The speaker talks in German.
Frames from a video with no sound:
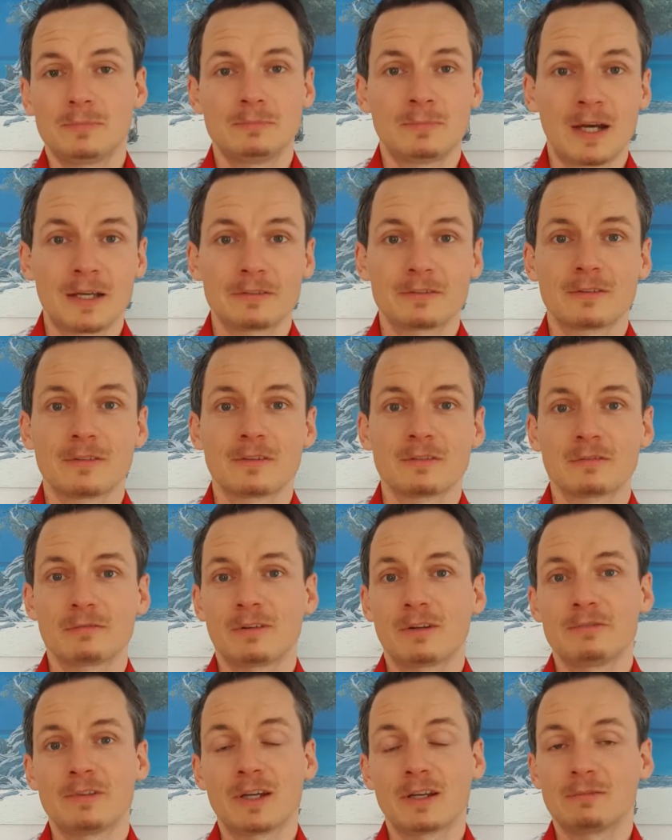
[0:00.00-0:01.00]
meistens,
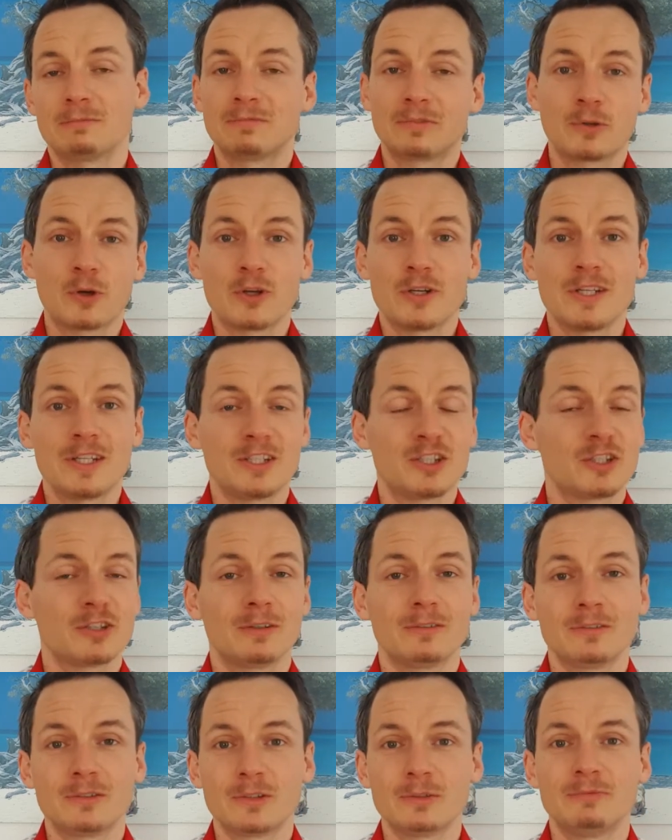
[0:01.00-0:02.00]
weil wir können
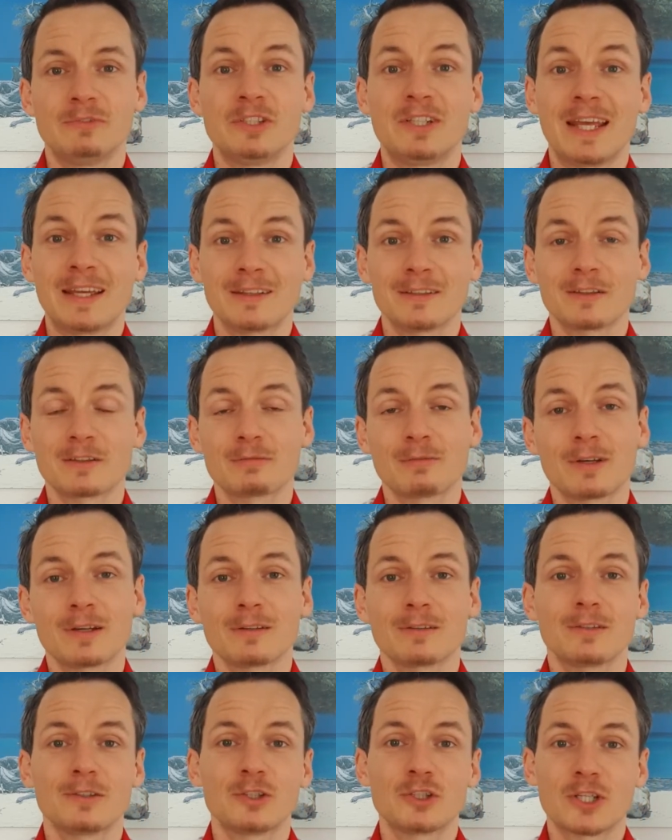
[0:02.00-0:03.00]
nicht, wir denken
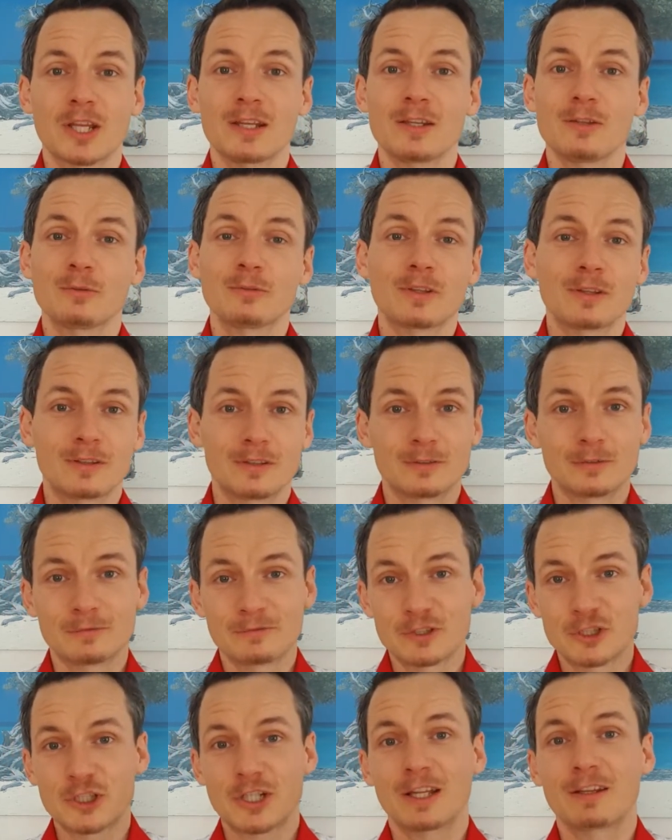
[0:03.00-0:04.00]
zwar ständig, unser
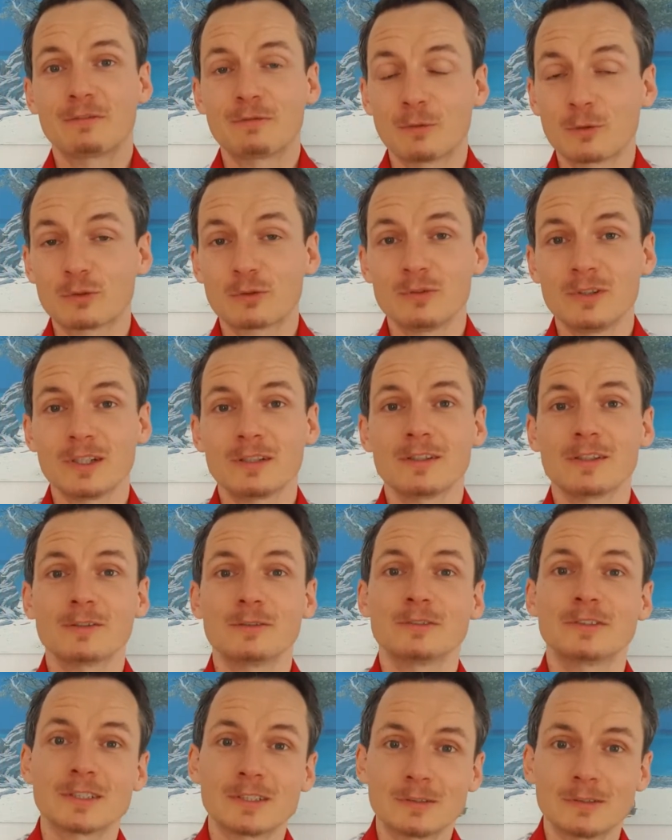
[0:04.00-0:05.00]
Verstand funktioniert ja,
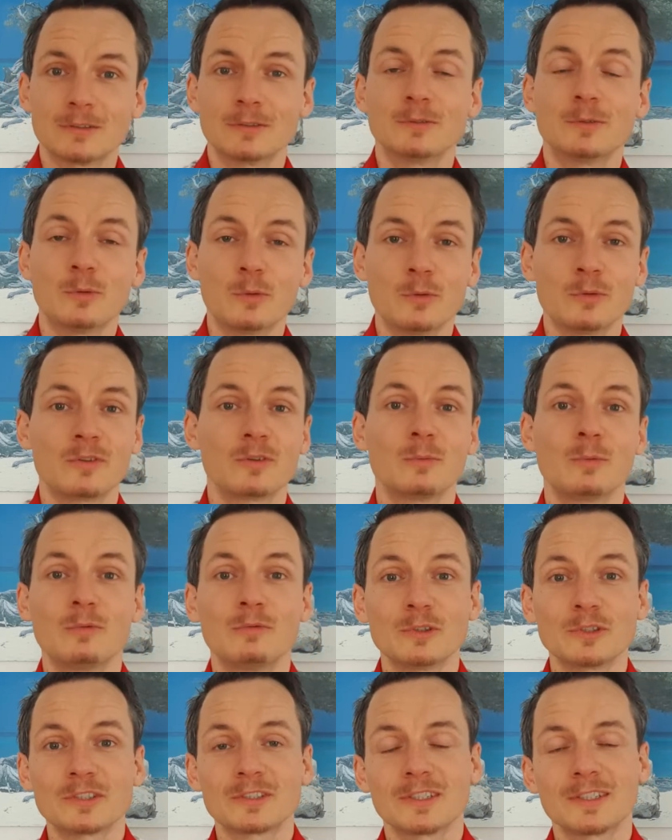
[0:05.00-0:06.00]
unser, unser
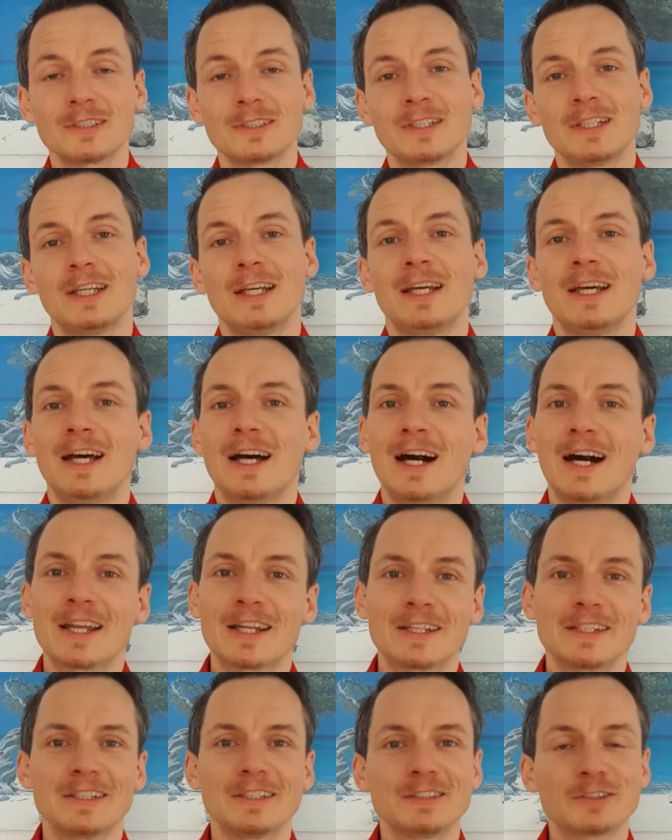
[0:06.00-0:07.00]
Bewusstsein,
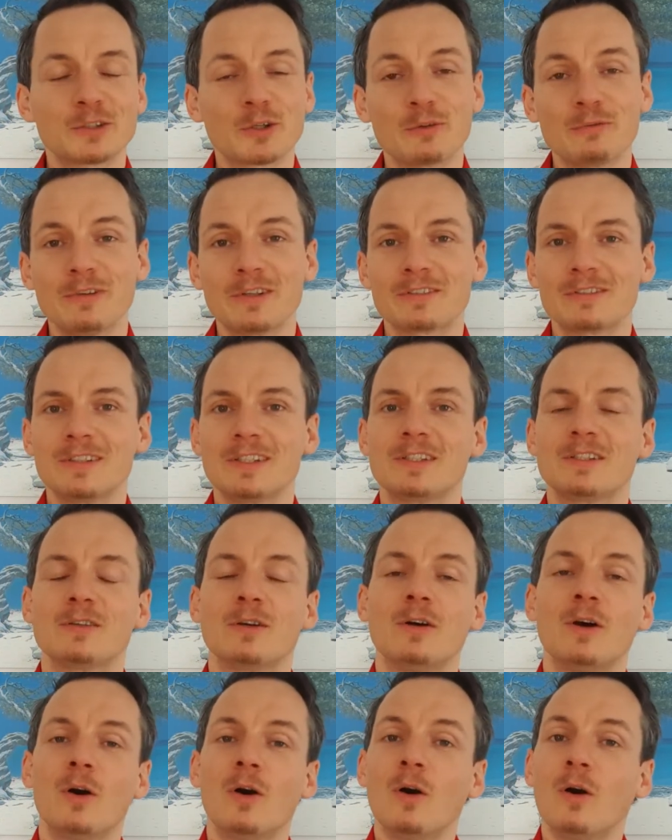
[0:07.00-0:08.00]
allerdings können wir es
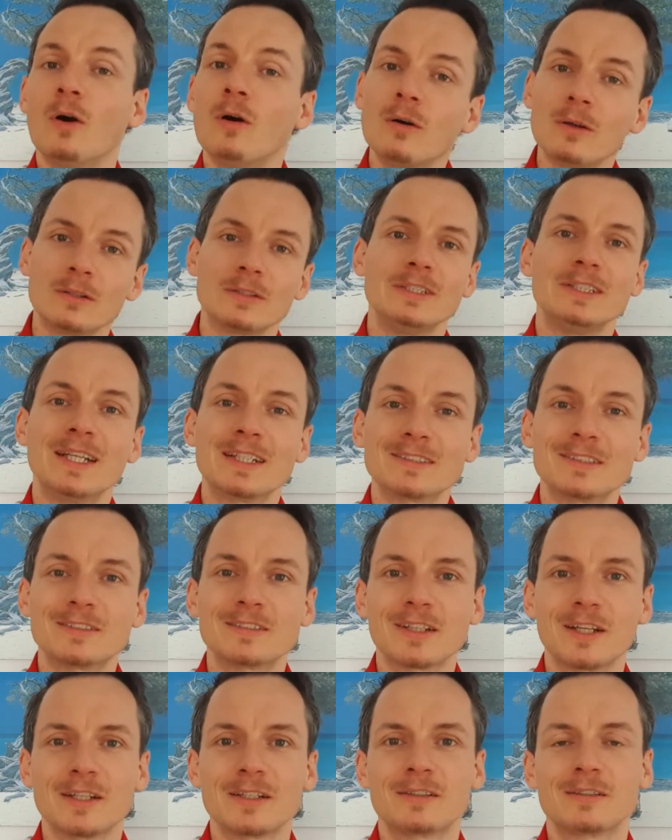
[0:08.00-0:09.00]
nicht die ganze
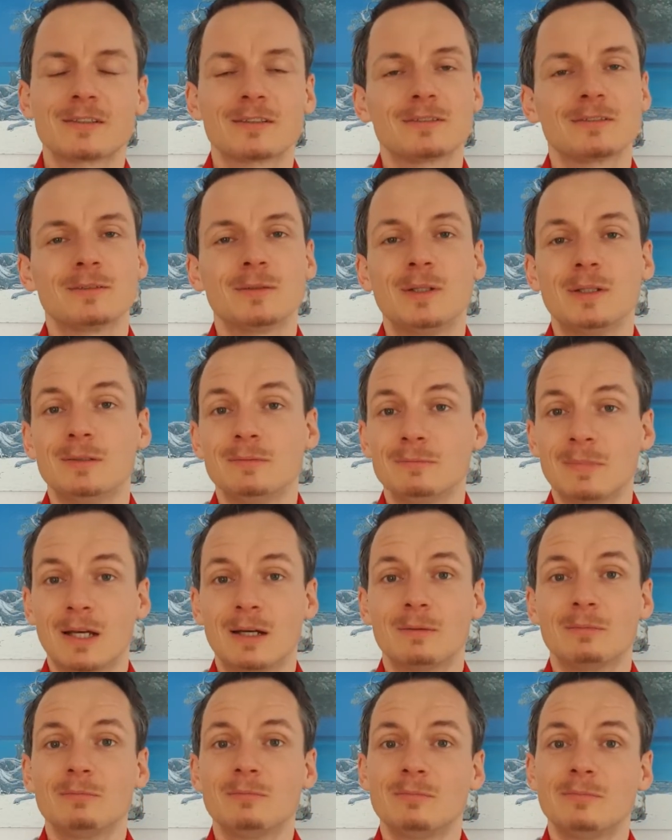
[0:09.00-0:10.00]
Zeit
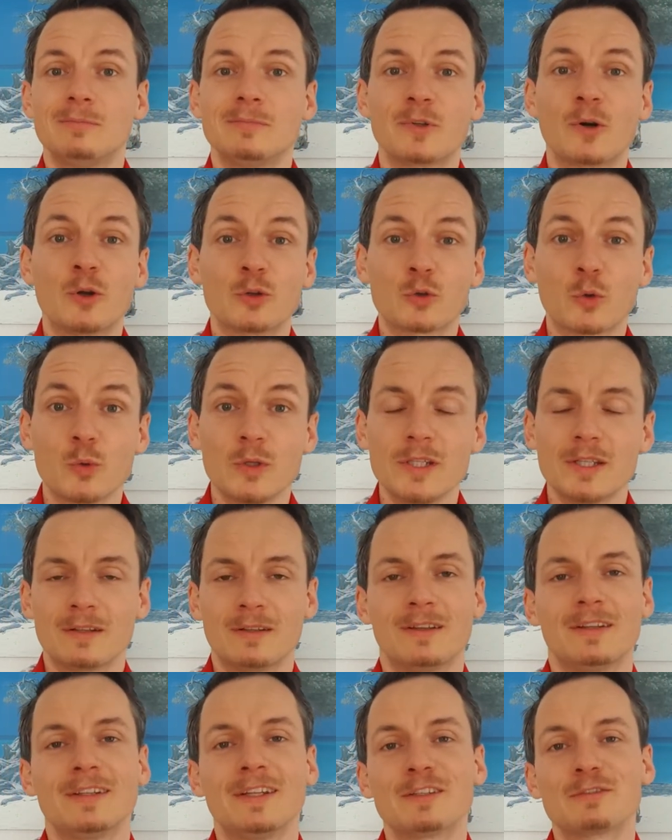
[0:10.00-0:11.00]
ja,
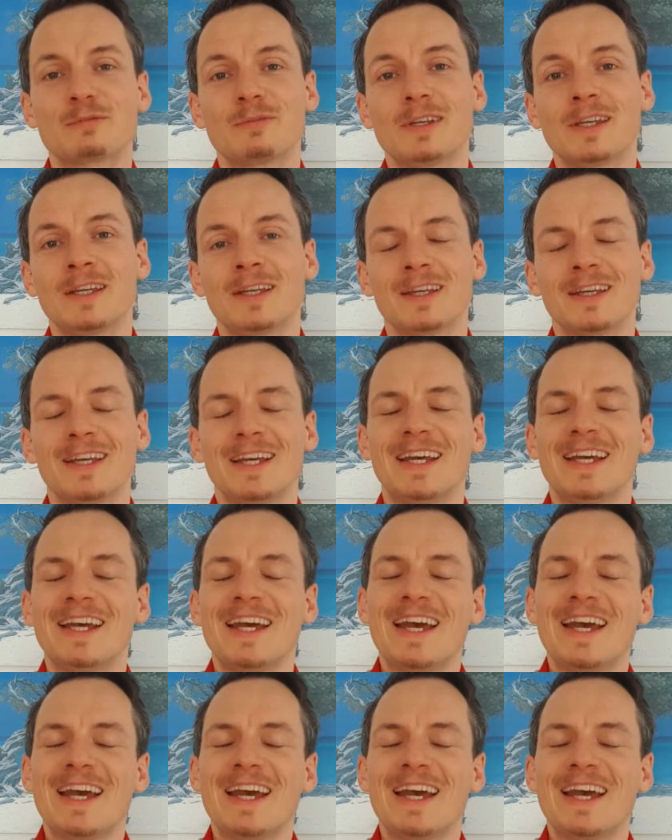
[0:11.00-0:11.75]
kontrollieren. Deswegen